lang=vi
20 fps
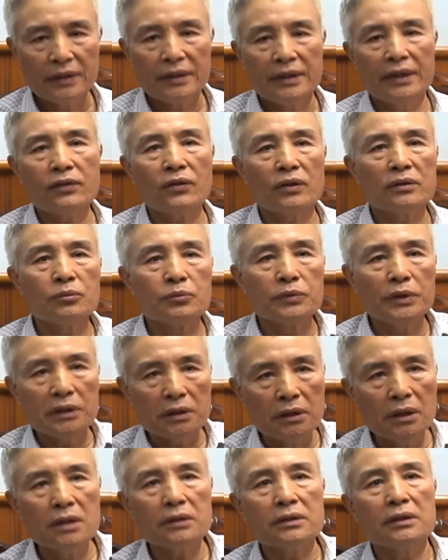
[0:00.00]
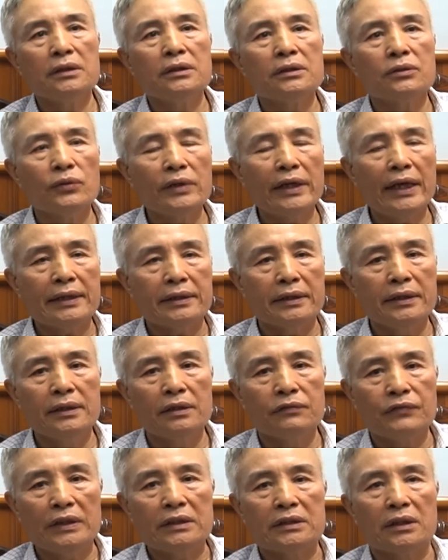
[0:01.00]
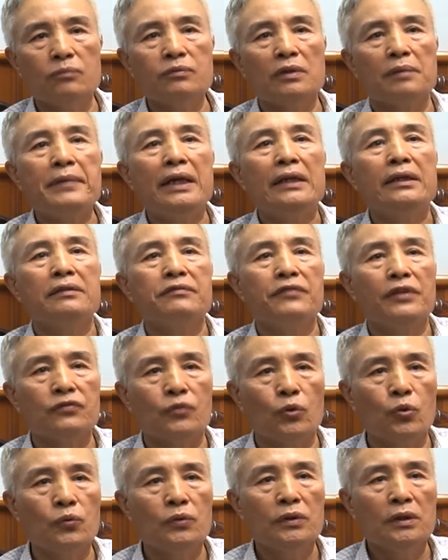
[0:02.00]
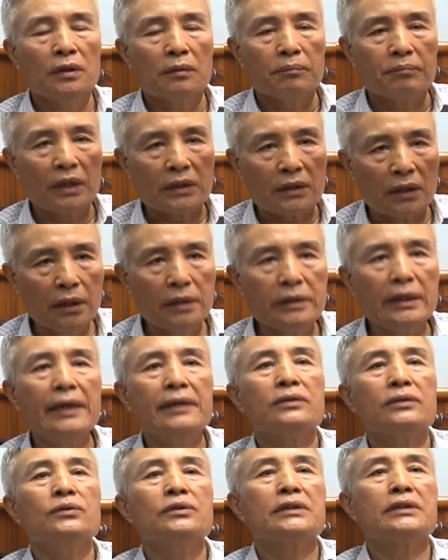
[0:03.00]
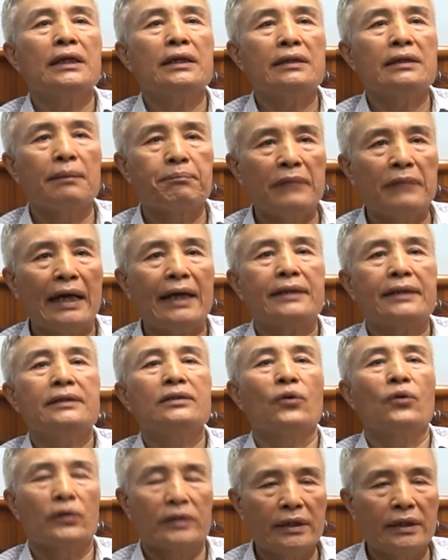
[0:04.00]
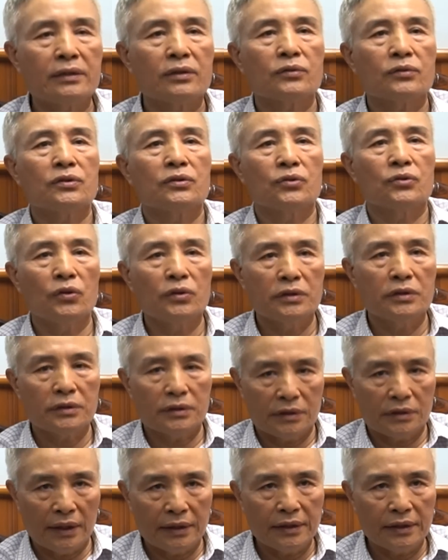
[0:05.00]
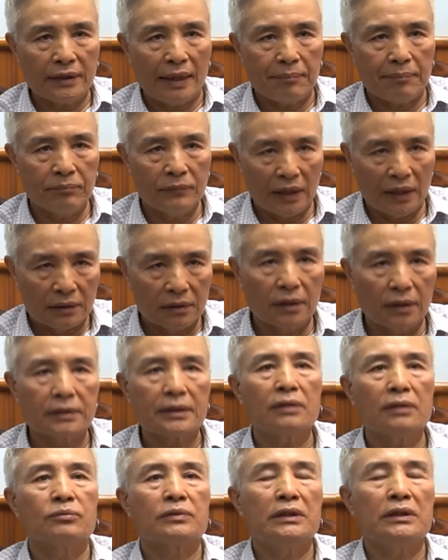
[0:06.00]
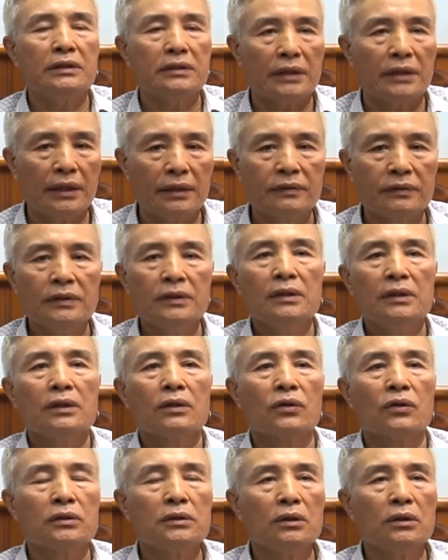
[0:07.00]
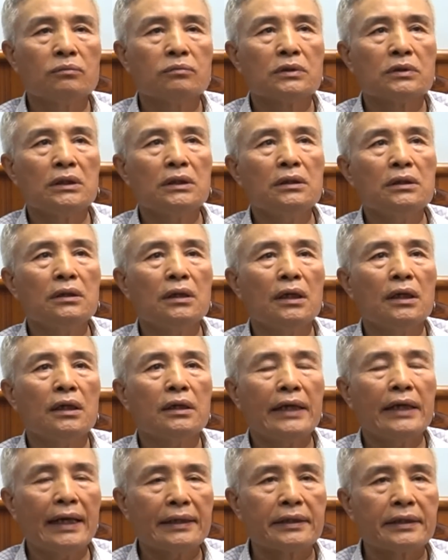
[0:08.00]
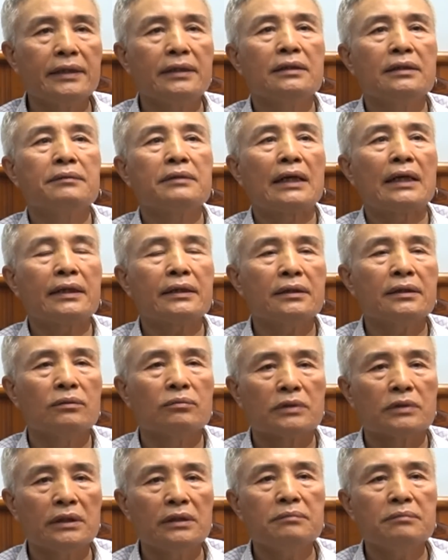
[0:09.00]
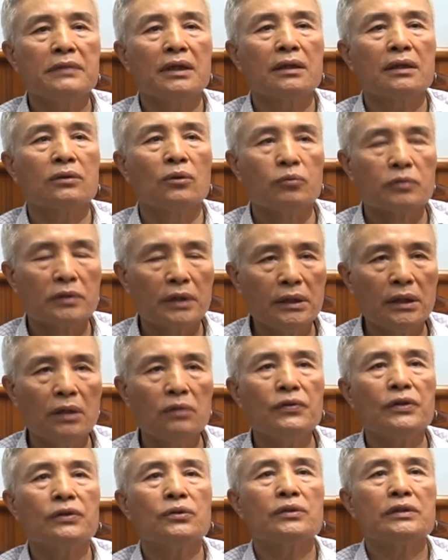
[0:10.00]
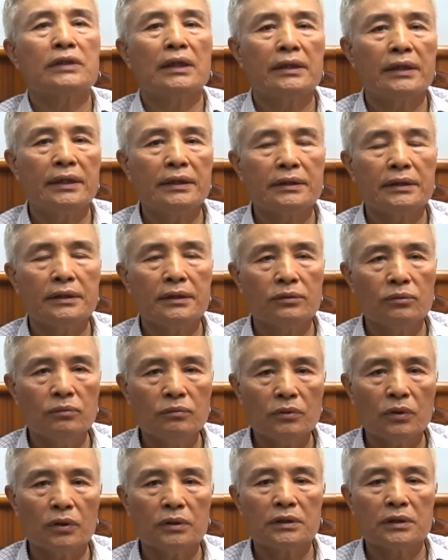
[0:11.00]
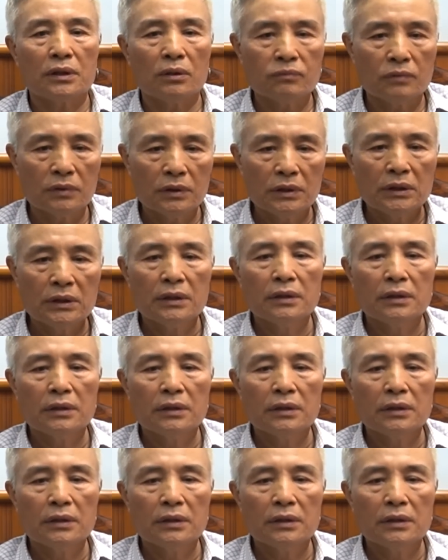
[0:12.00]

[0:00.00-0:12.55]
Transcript: Thế còn đồng chí Thưa thì tôi nghe tin là vẫn sống ở Mê Linh, Vĩnh Phú, mà tới đây tôi sẽ lập lại cái đội đấy, tôi, tôi sẽ đi thăm lần lượt các đồng chí như thế. Còn đồng chí nghe tin các cái đồng chí mà cùng chiến đấu với tôi trận đấy thì cũng còn sống.